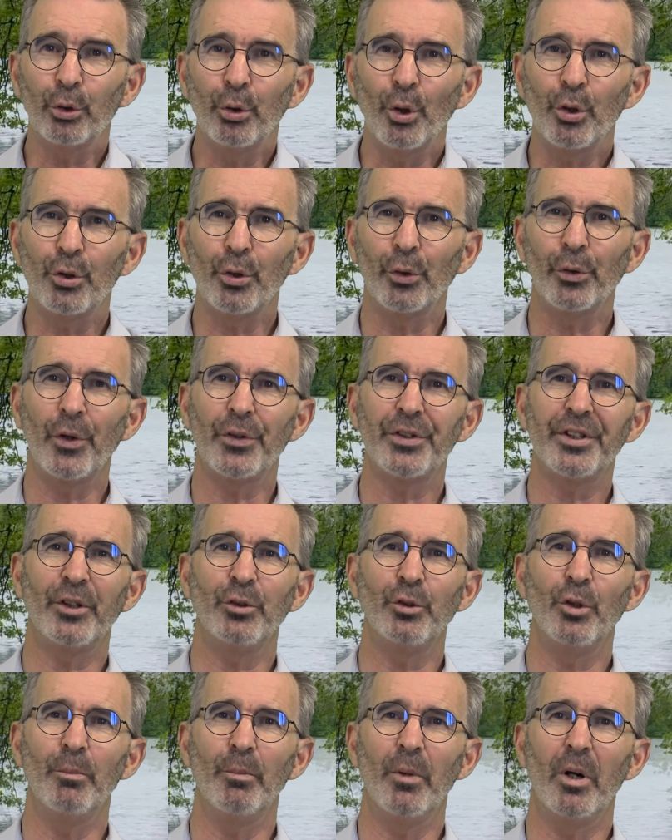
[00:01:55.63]
de son
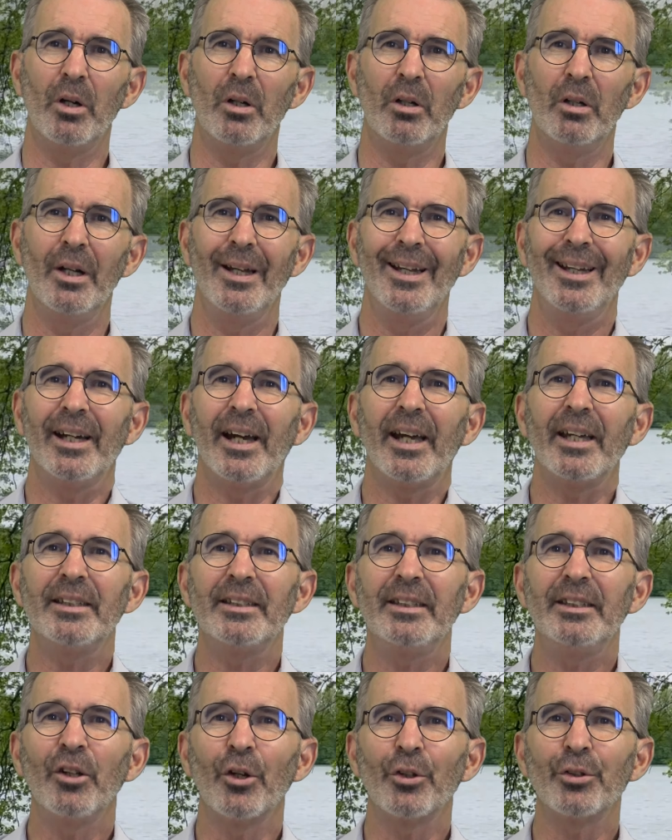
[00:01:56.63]
enseignement,
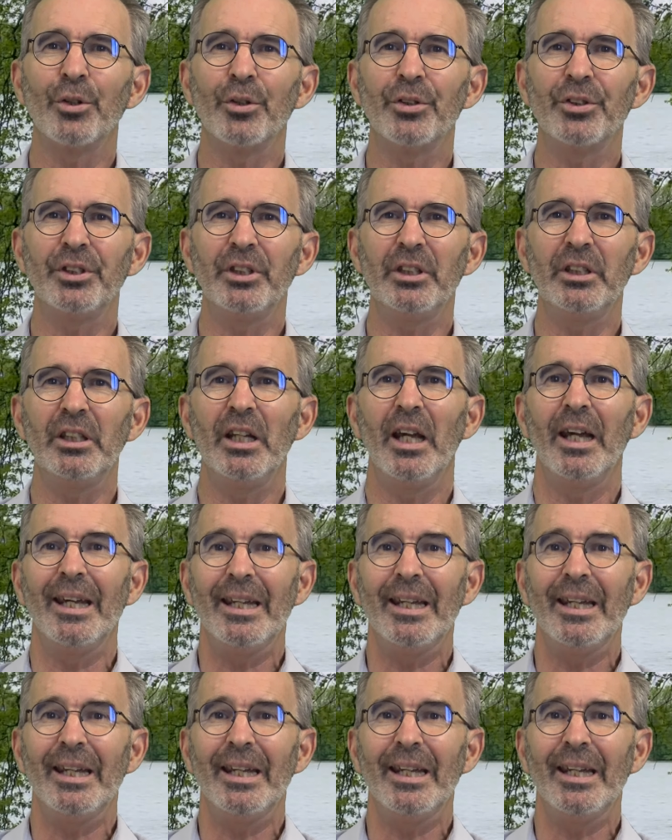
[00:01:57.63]
réside en ceci,